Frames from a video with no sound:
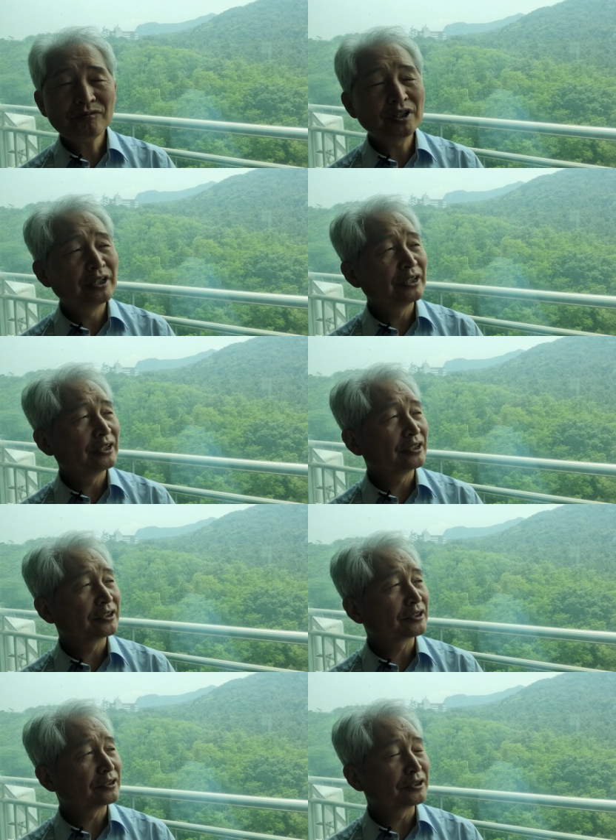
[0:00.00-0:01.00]
아,
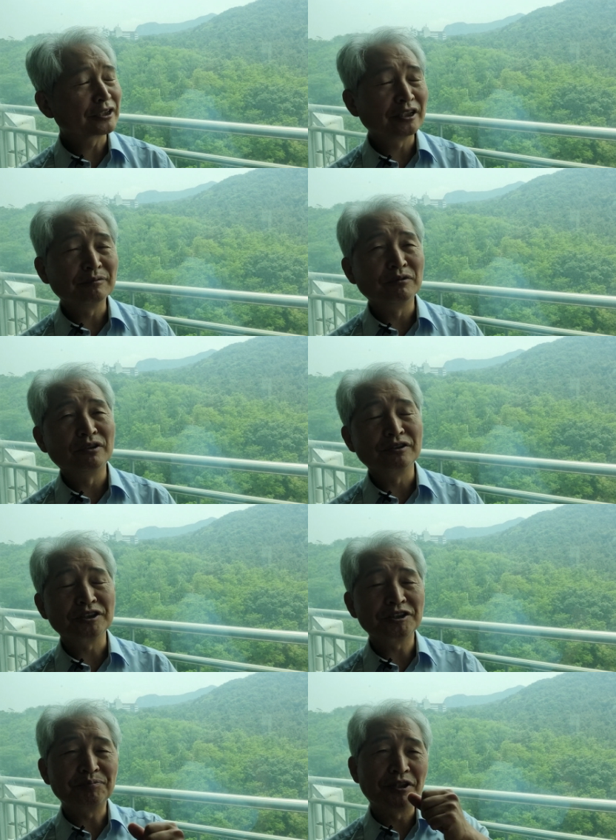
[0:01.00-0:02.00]
그러니까 뭐
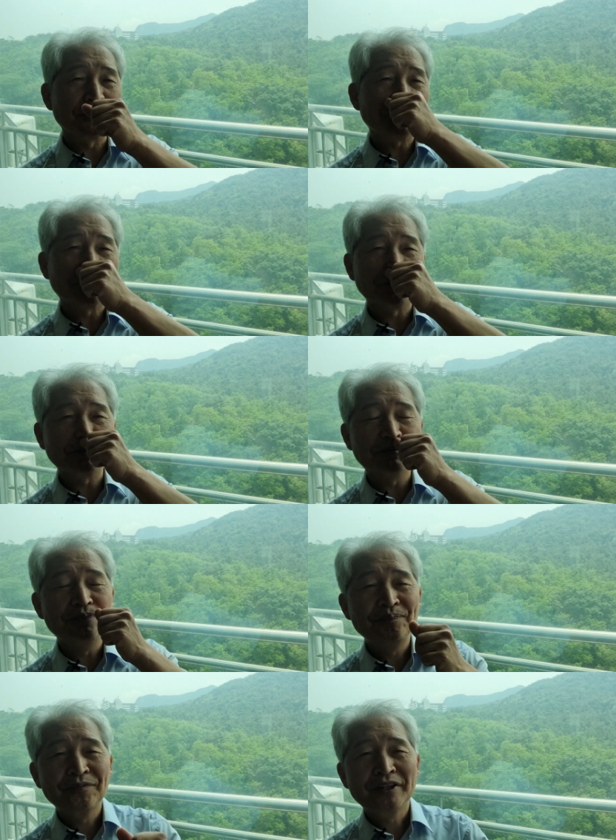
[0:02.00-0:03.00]
20대 시절이었죠.
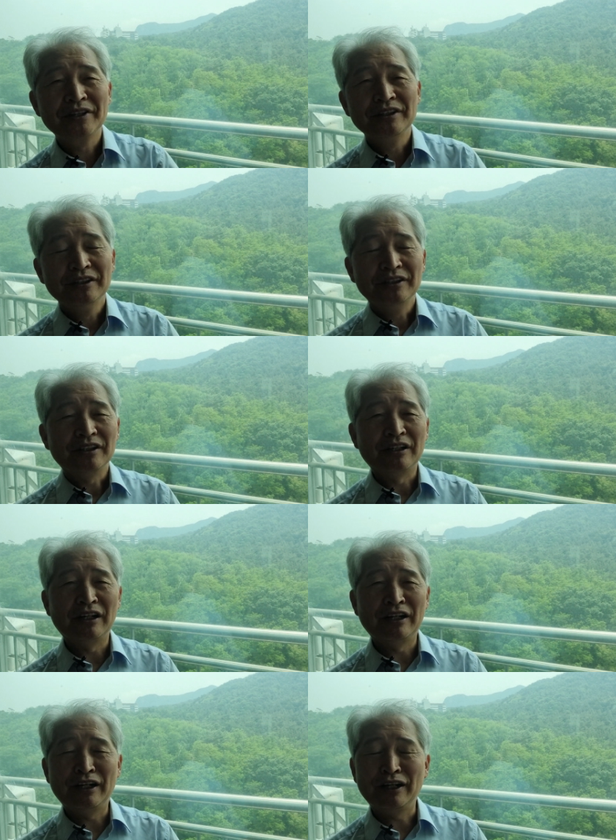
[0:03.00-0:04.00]

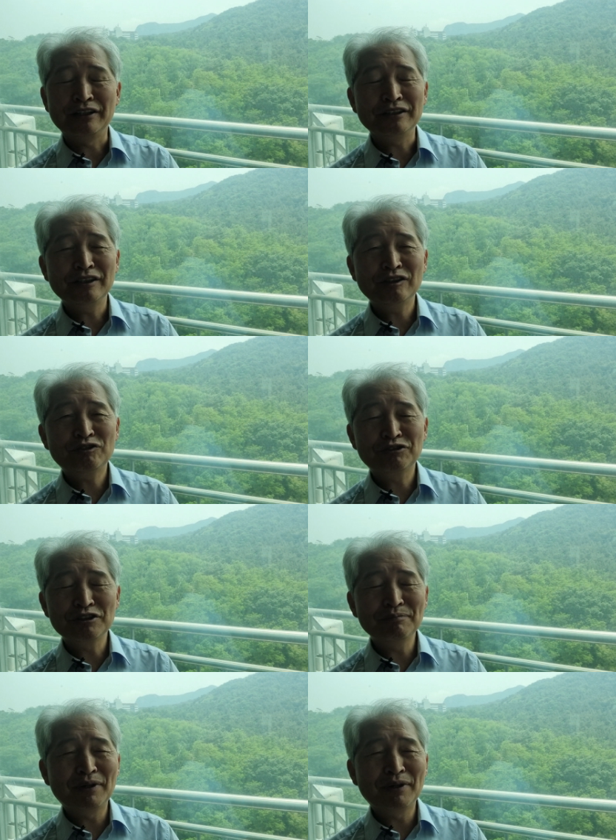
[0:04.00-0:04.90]
아, 이 주님